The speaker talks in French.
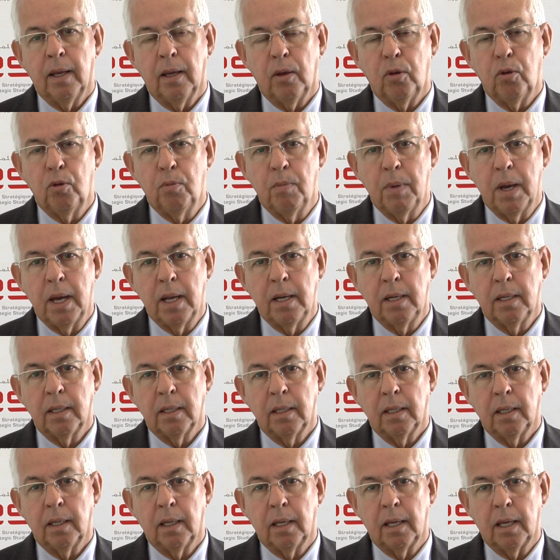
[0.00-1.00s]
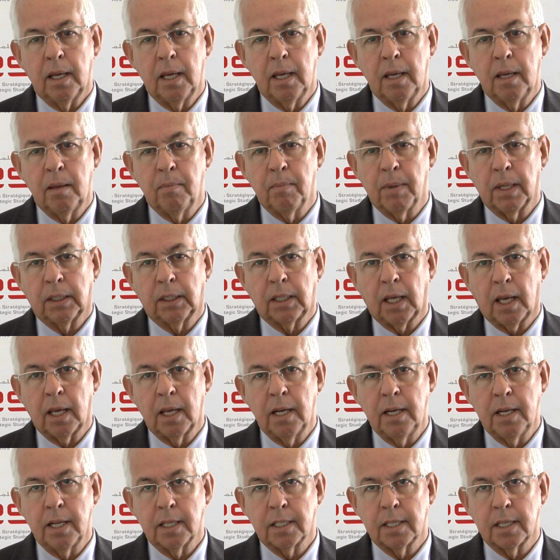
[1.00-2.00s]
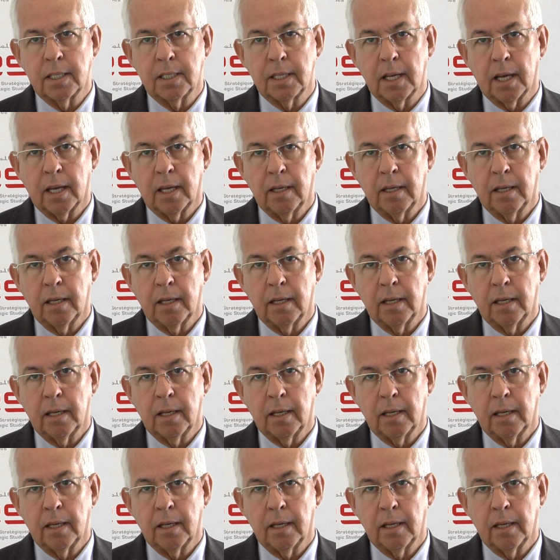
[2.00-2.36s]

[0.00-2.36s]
humaines et matérielles nécessaires.